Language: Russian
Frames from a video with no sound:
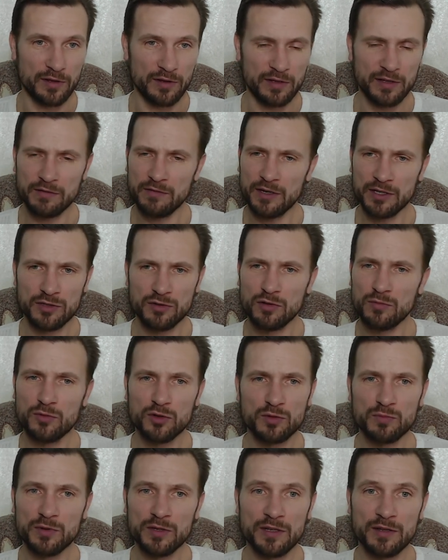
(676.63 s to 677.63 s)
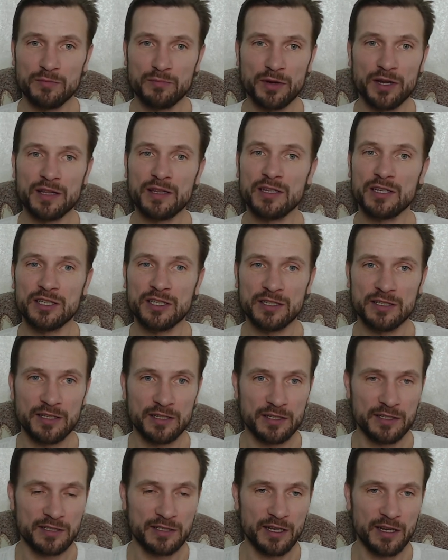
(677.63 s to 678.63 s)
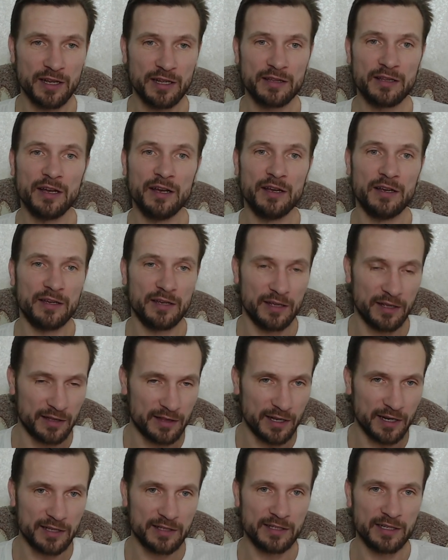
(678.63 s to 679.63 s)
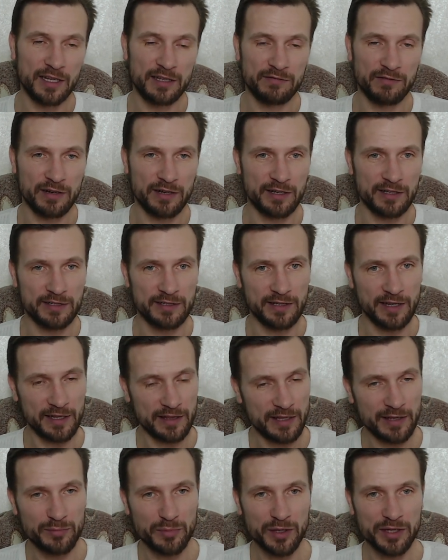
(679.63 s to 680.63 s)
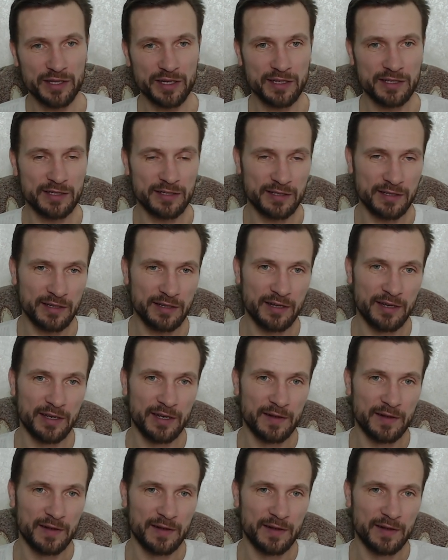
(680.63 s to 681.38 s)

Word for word: Неважно, он может быть при этих 60 лет и 30 лет во Христе, а ты при 30